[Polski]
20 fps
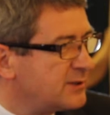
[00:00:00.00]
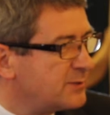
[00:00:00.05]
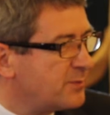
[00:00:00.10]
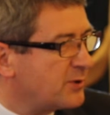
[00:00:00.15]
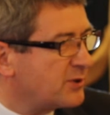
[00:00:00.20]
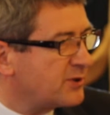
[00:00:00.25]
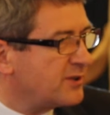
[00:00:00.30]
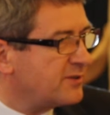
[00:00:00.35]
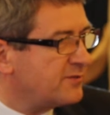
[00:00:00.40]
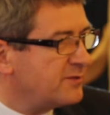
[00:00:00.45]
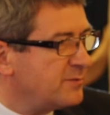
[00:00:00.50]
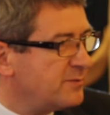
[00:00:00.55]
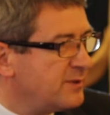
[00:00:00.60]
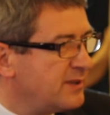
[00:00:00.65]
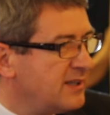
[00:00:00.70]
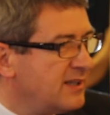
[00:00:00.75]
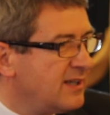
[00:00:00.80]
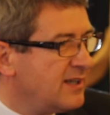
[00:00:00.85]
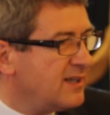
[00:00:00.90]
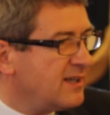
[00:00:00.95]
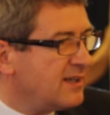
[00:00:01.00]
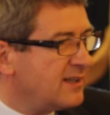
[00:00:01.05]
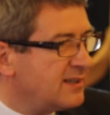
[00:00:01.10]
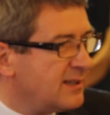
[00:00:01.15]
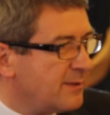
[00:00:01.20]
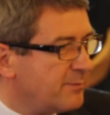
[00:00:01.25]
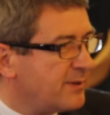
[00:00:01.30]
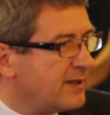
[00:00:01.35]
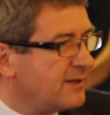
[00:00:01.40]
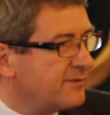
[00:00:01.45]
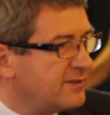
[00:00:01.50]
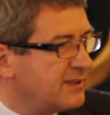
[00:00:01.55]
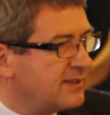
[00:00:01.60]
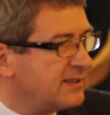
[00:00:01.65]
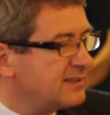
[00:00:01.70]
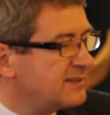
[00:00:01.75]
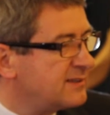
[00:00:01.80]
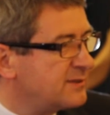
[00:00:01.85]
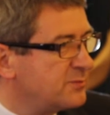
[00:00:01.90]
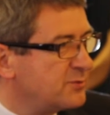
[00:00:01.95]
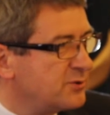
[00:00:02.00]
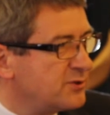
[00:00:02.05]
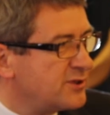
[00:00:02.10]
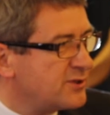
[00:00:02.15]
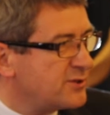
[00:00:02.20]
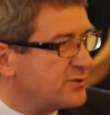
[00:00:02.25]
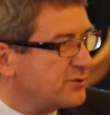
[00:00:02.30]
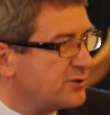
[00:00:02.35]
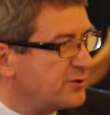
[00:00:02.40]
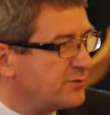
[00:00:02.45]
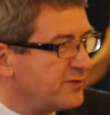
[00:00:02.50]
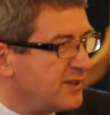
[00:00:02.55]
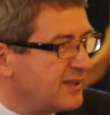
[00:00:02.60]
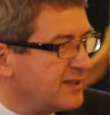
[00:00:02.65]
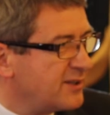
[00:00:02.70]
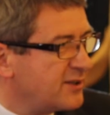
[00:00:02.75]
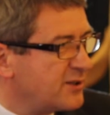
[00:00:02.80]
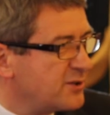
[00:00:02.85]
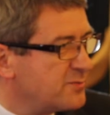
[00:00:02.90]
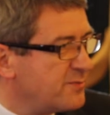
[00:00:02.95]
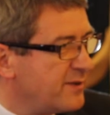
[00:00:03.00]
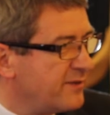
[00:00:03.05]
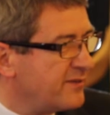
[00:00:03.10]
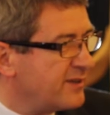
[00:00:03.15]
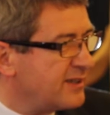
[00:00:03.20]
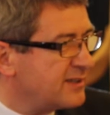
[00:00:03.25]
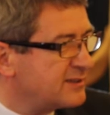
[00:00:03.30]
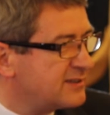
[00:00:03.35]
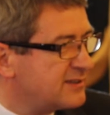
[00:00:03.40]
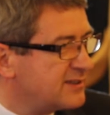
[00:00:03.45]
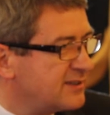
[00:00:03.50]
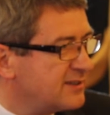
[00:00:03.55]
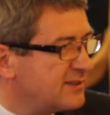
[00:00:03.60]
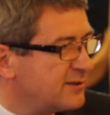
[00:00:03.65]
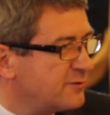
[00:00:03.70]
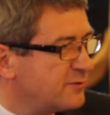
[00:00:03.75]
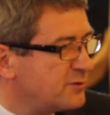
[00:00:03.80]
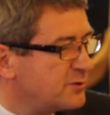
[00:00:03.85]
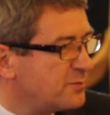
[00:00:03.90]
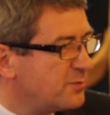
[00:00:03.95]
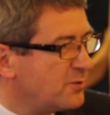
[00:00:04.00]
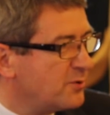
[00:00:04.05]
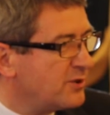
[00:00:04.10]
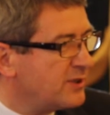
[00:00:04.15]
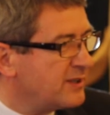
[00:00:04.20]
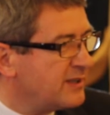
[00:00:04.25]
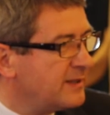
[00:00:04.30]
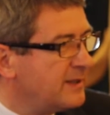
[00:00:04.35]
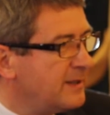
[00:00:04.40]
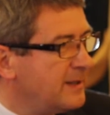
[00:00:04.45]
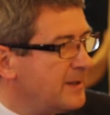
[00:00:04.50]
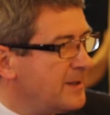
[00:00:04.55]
sportowymi. Naprawdę z młodzieżą się fajnie rozmawia, jest wspólny